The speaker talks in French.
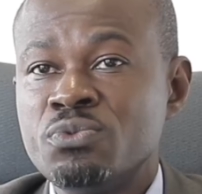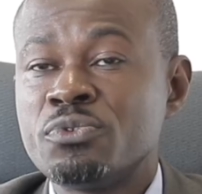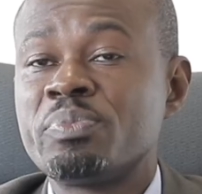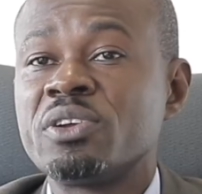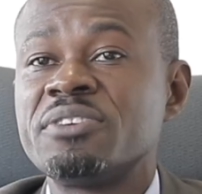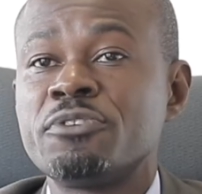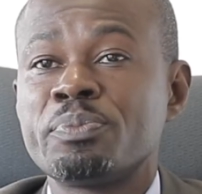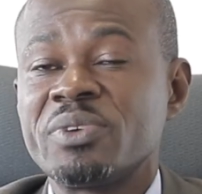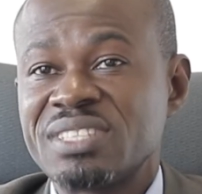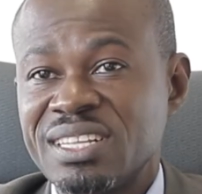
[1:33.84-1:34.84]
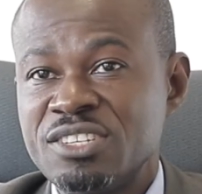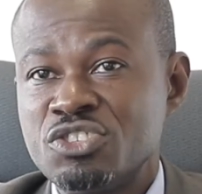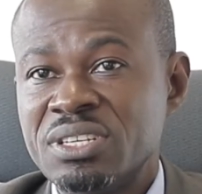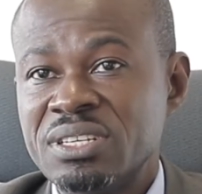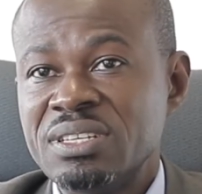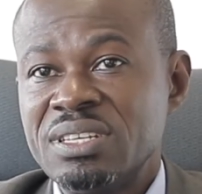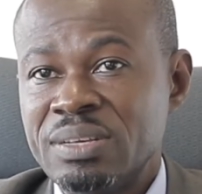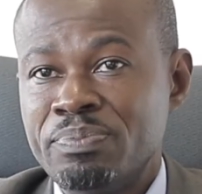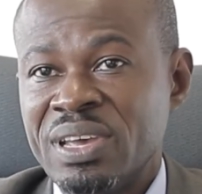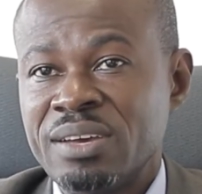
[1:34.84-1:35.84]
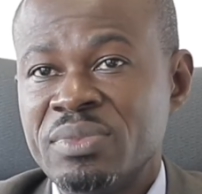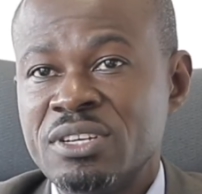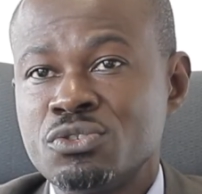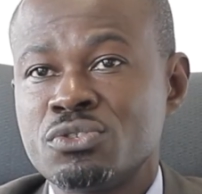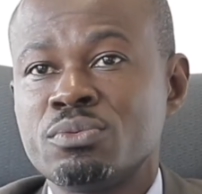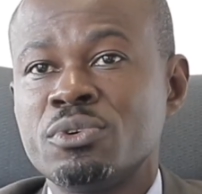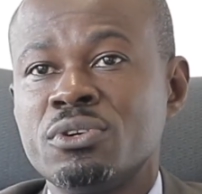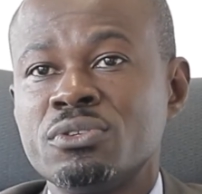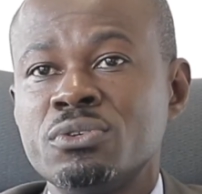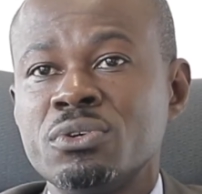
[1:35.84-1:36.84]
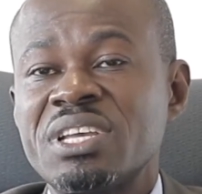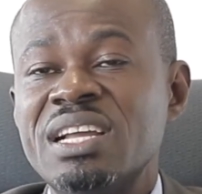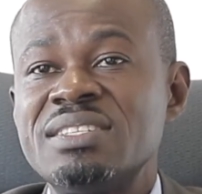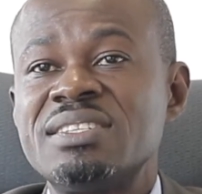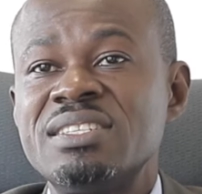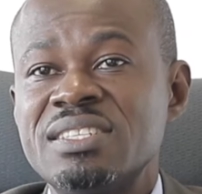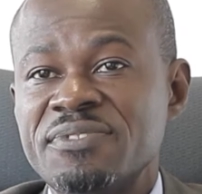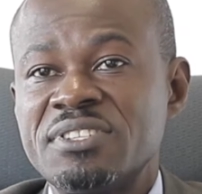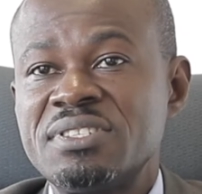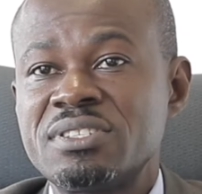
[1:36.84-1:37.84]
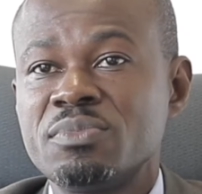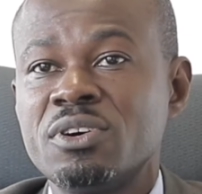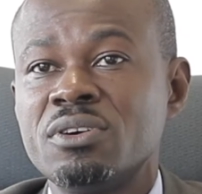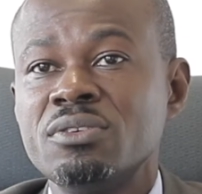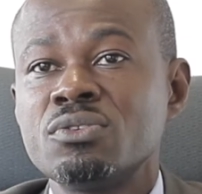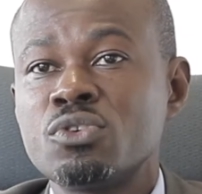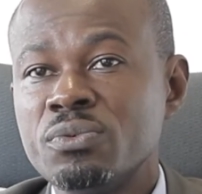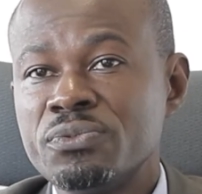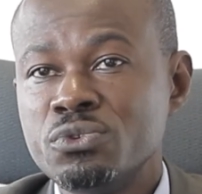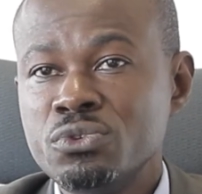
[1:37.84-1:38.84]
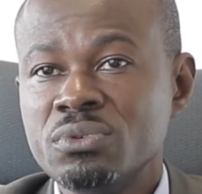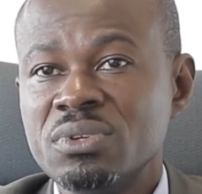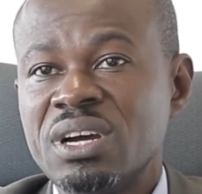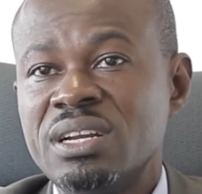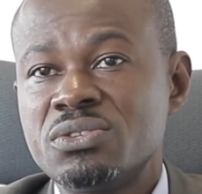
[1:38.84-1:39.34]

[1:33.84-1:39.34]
nouveau plan de développement stratégique qui permet justement de réaliser les investissements convenus à